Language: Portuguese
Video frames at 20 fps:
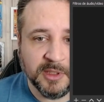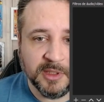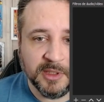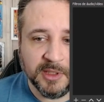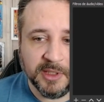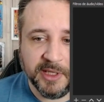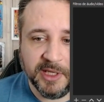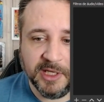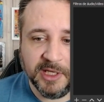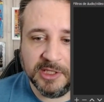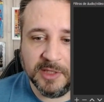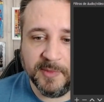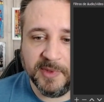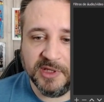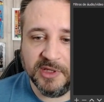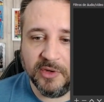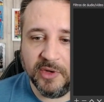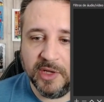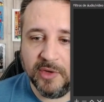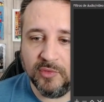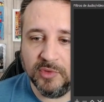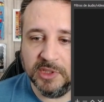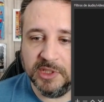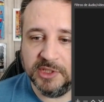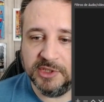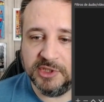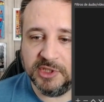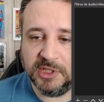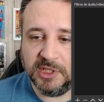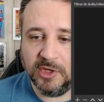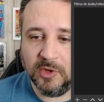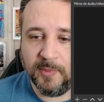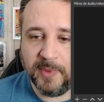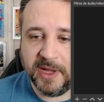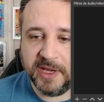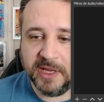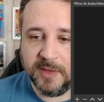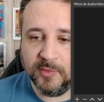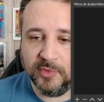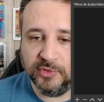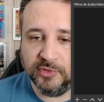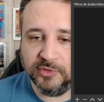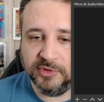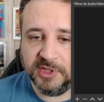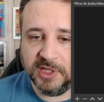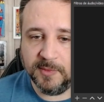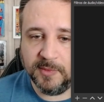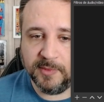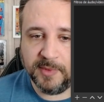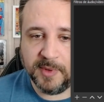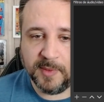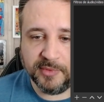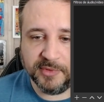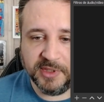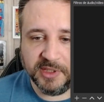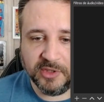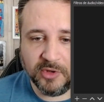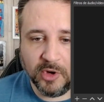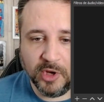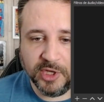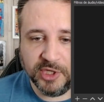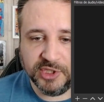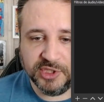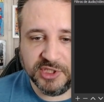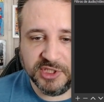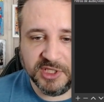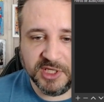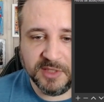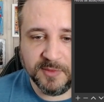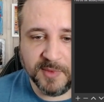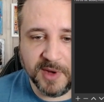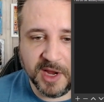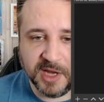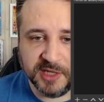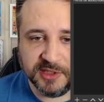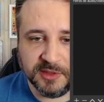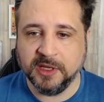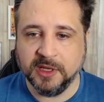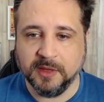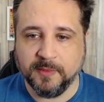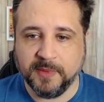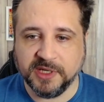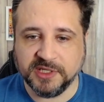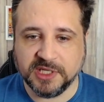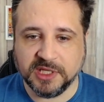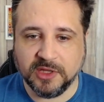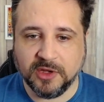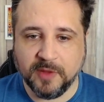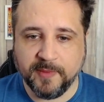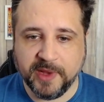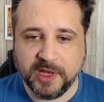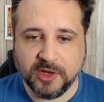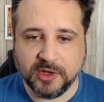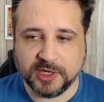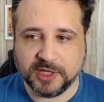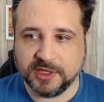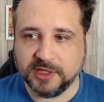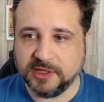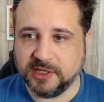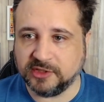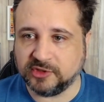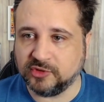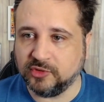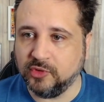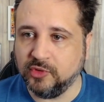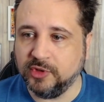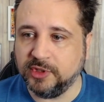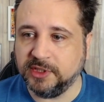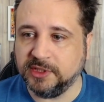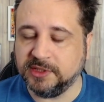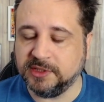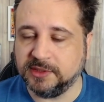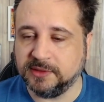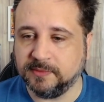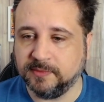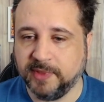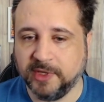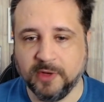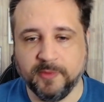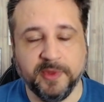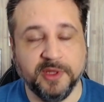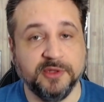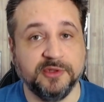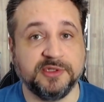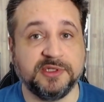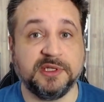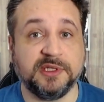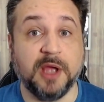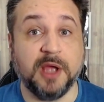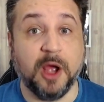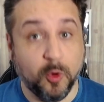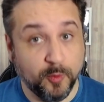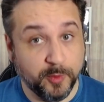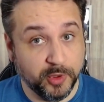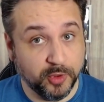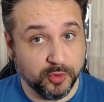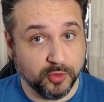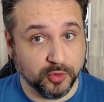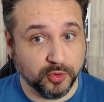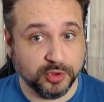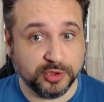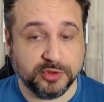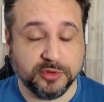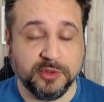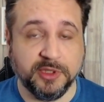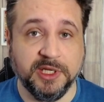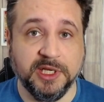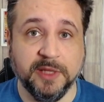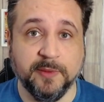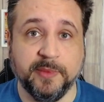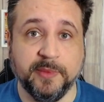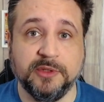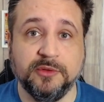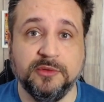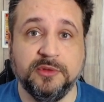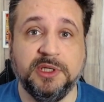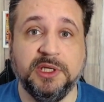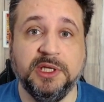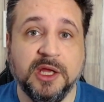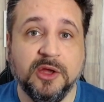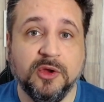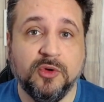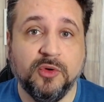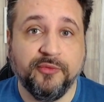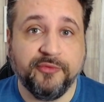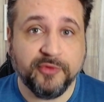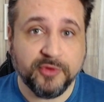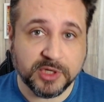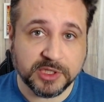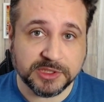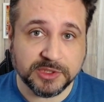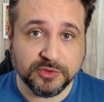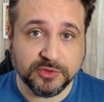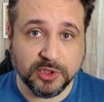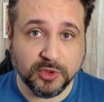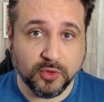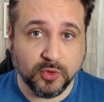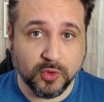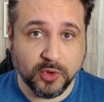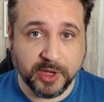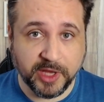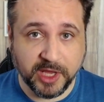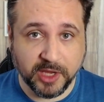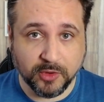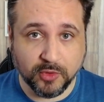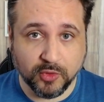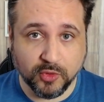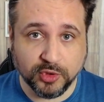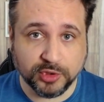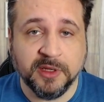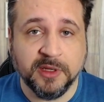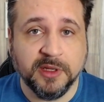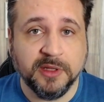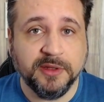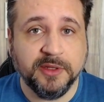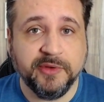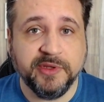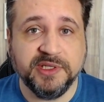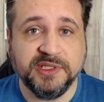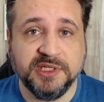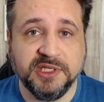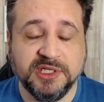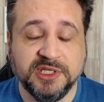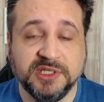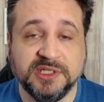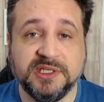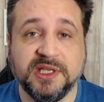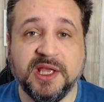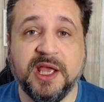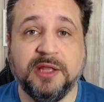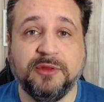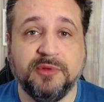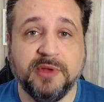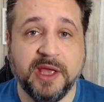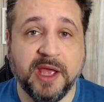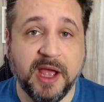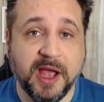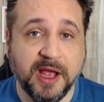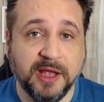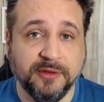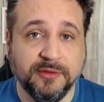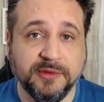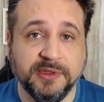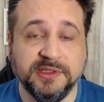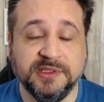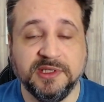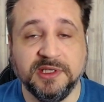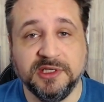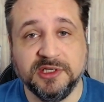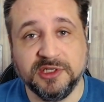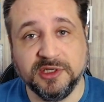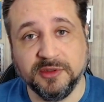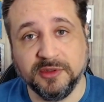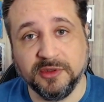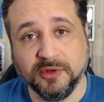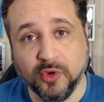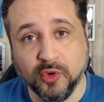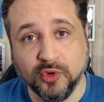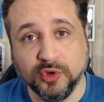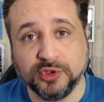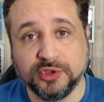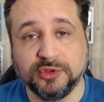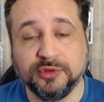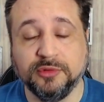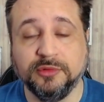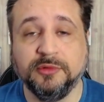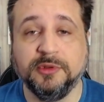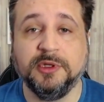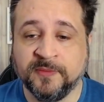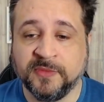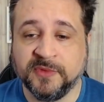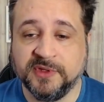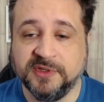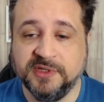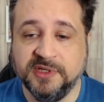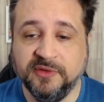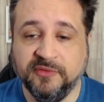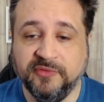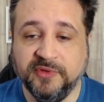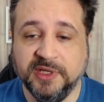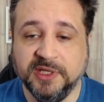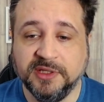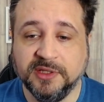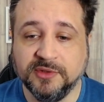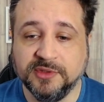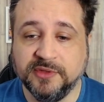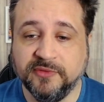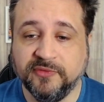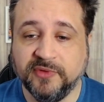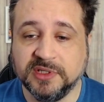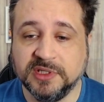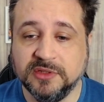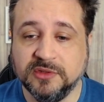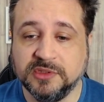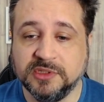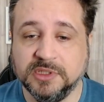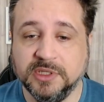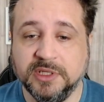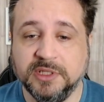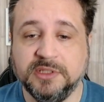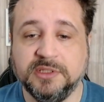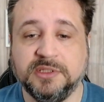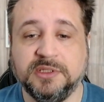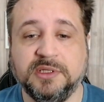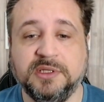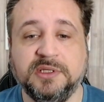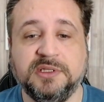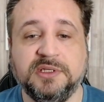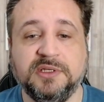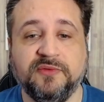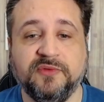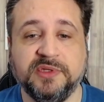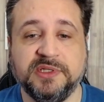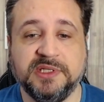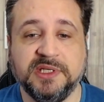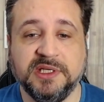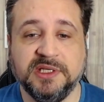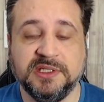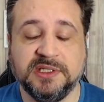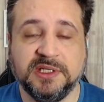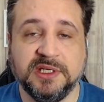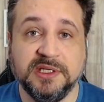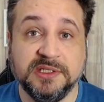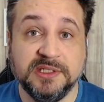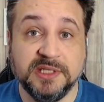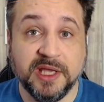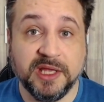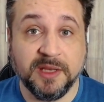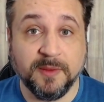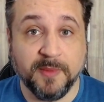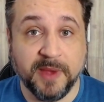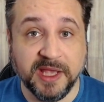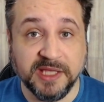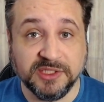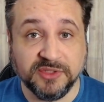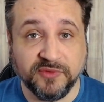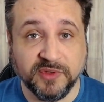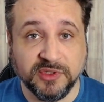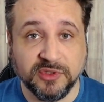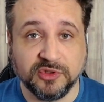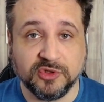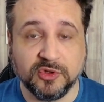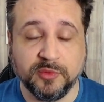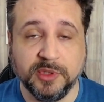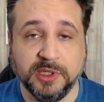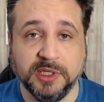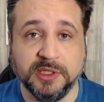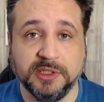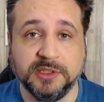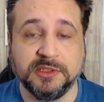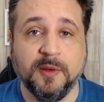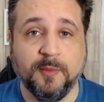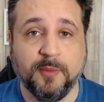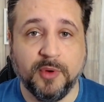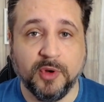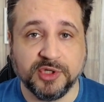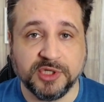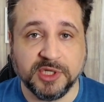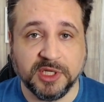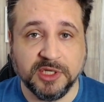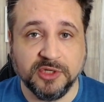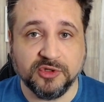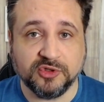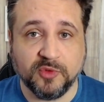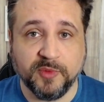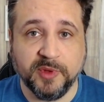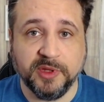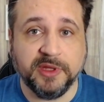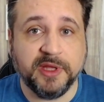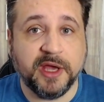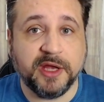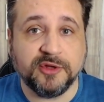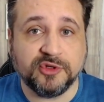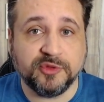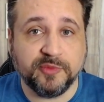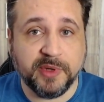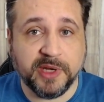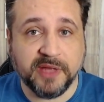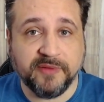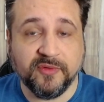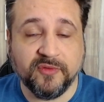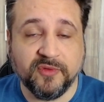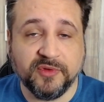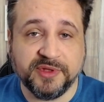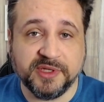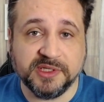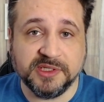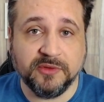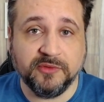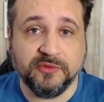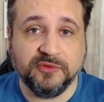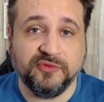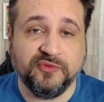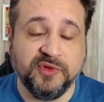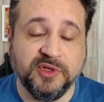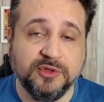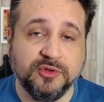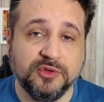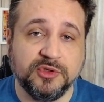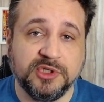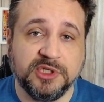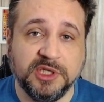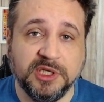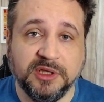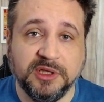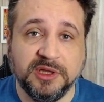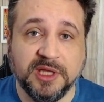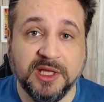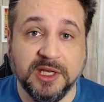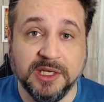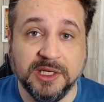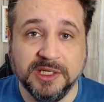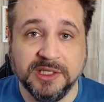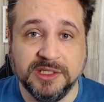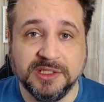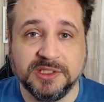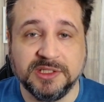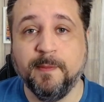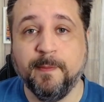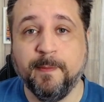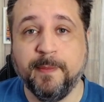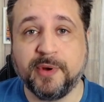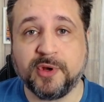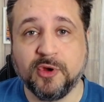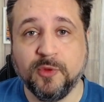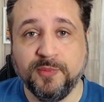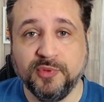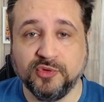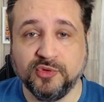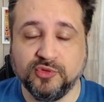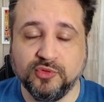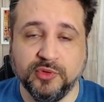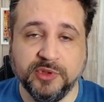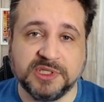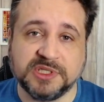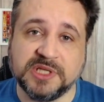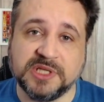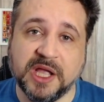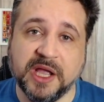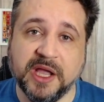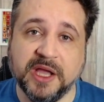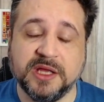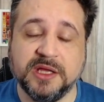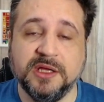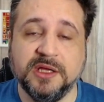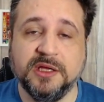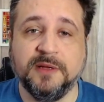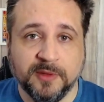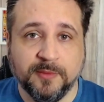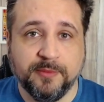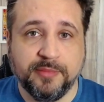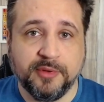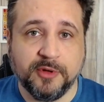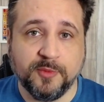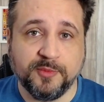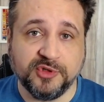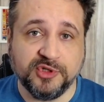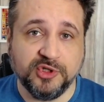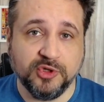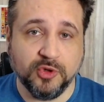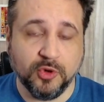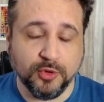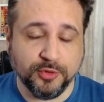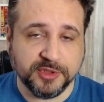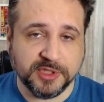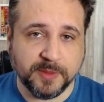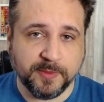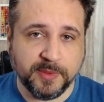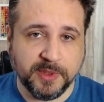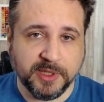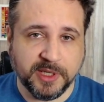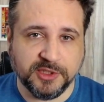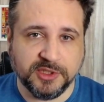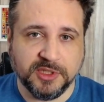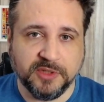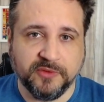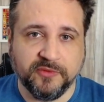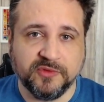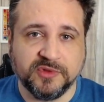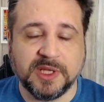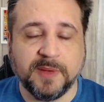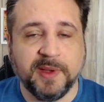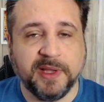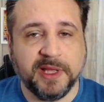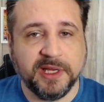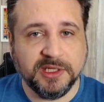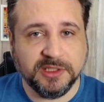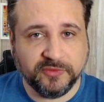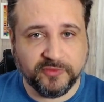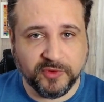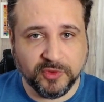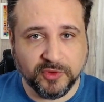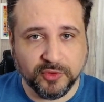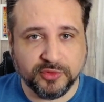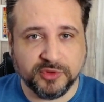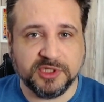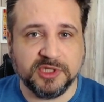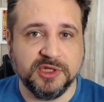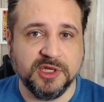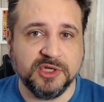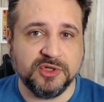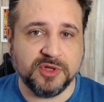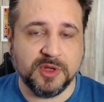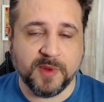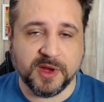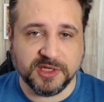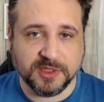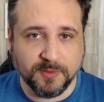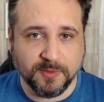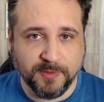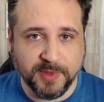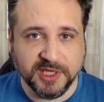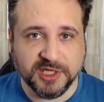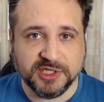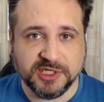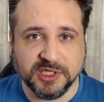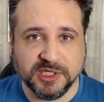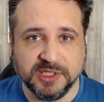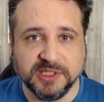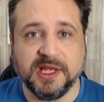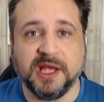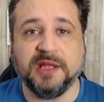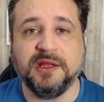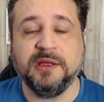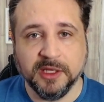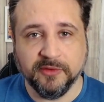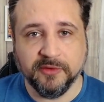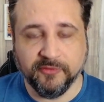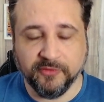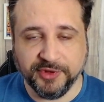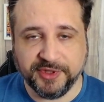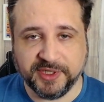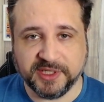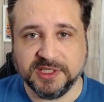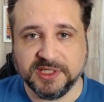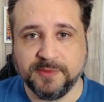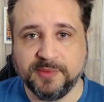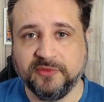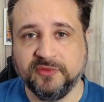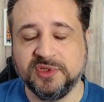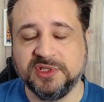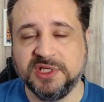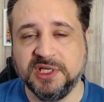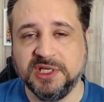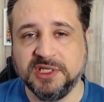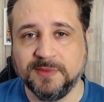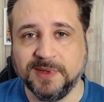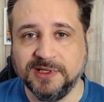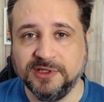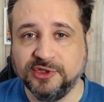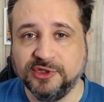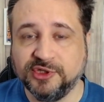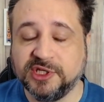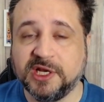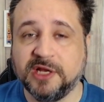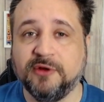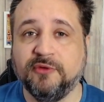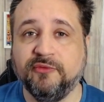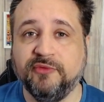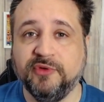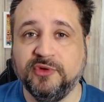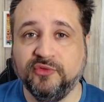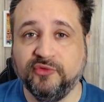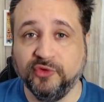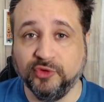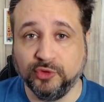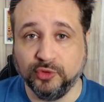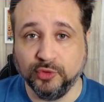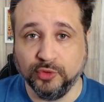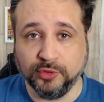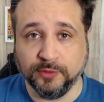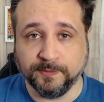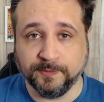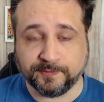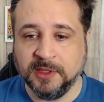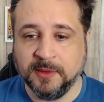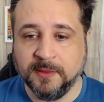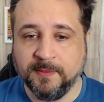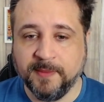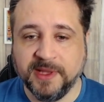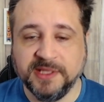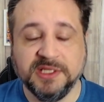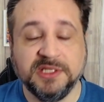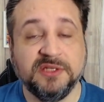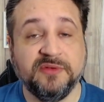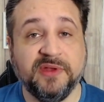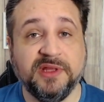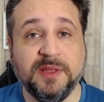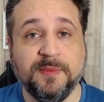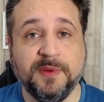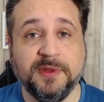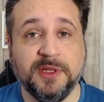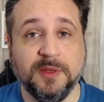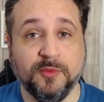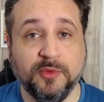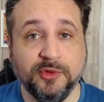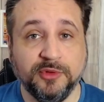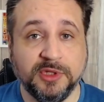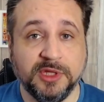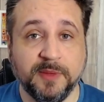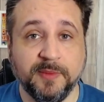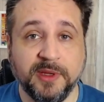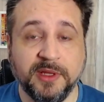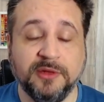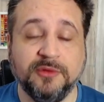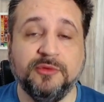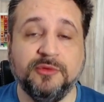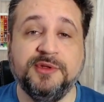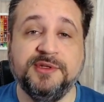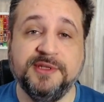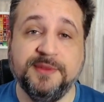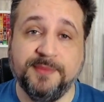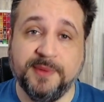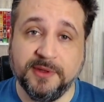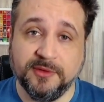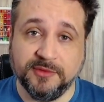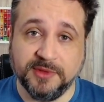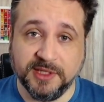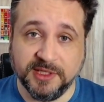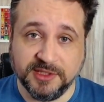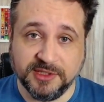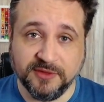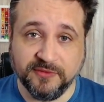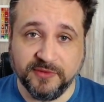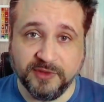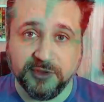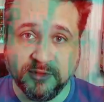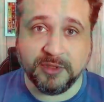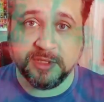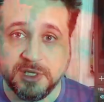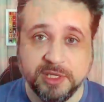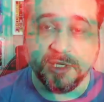Ele também não é um LUT que eu parei muito tempo para poder corrigir a imagem, mas já dá uma melhorada nas cores, pelo menos ao meu gosto. E lembrando que configuração de cor é gosto, não existe certo e errado, existe gosto. Divirtam-se fazendo os LUTs e se vocês quiserem mais vídeos sobre LUTs, posta aqui nos comentários. Breve eu vou trazer uns vídeos que tem LUTs próprios do Instagram, próprios de outros aplicativos, sabe aqueles filtros que deixam a imagem bem estilizada? Vou trazer para vocês, mas isso será um vídeo futuro. Mas isso vai depender muito também do desempenho deste vídeo aqui.